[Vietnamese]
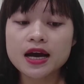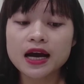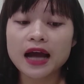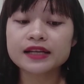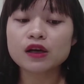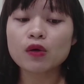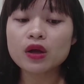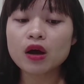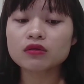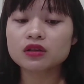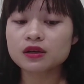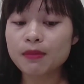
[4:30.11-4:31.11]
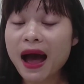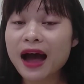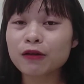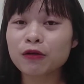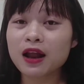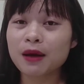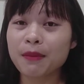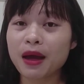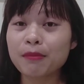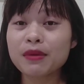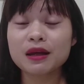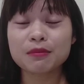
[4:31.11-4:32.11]
Cái dấu hiệu thứ ba đó là
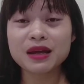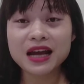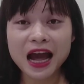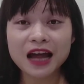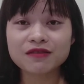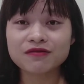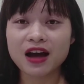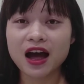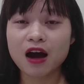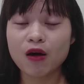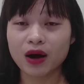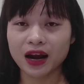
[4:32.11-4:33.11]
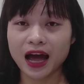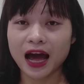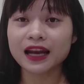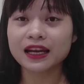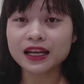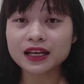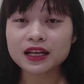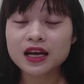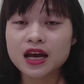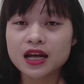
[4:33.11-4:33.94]
bé bị biếng ăn và hoặc là ăn ít.